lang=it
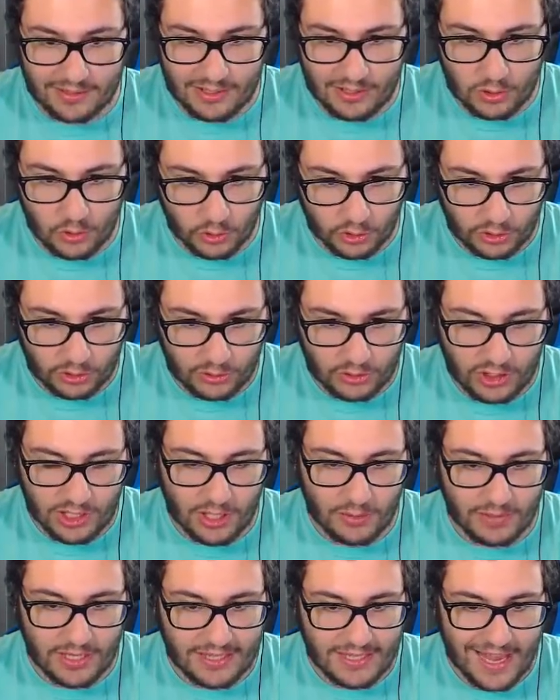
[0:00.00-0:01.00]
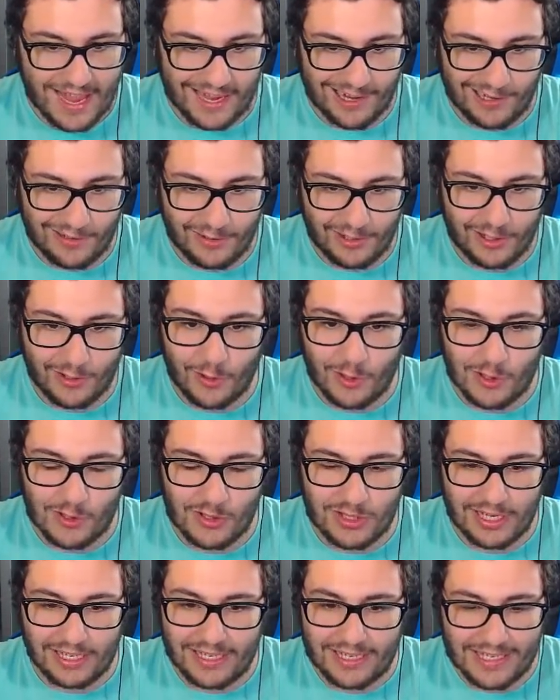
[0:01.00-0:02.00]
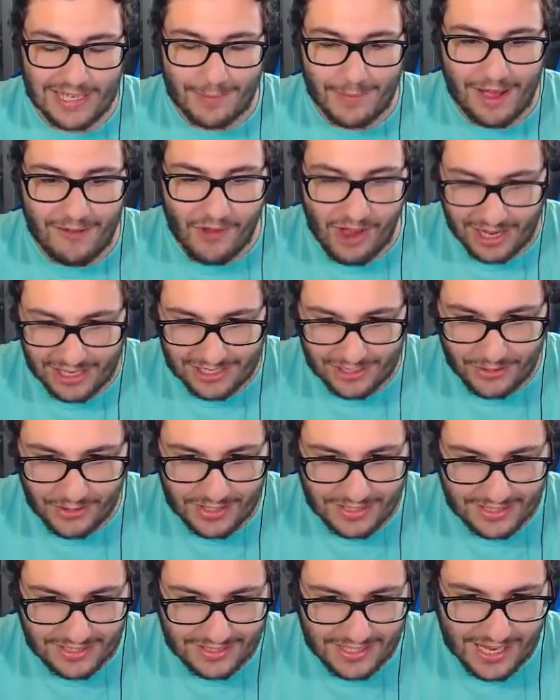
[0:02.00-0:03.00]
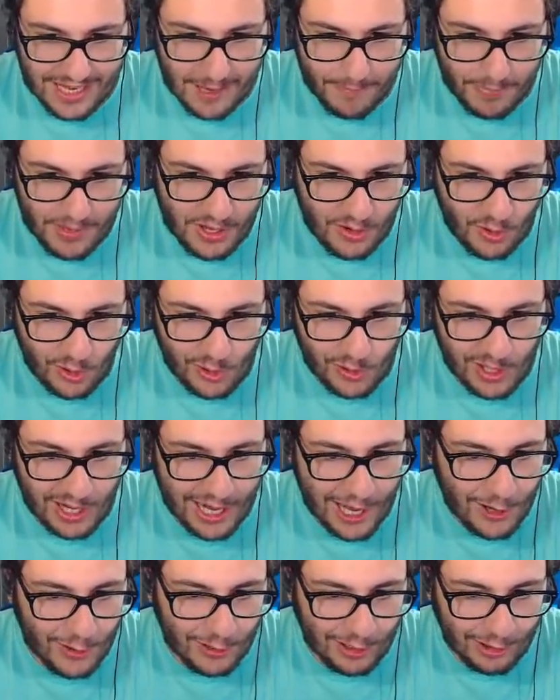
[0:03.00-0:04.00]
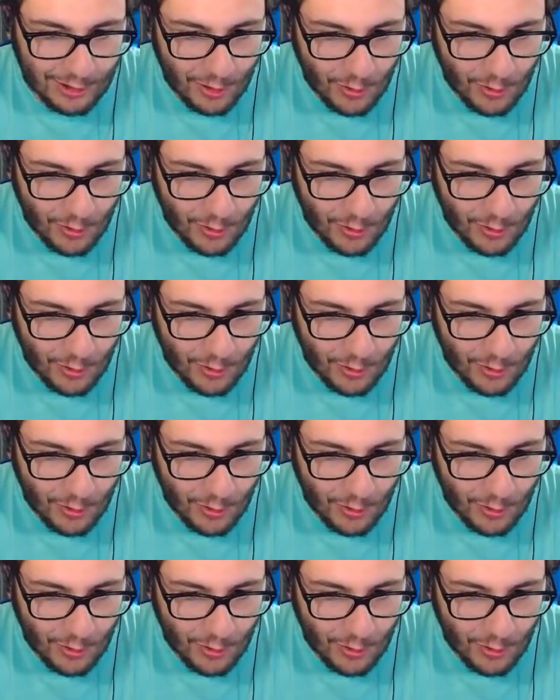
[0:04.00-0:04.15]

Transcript: sotto c'era un anello, il coso che richiamava la scorsa serie, piccoli nell'angolino.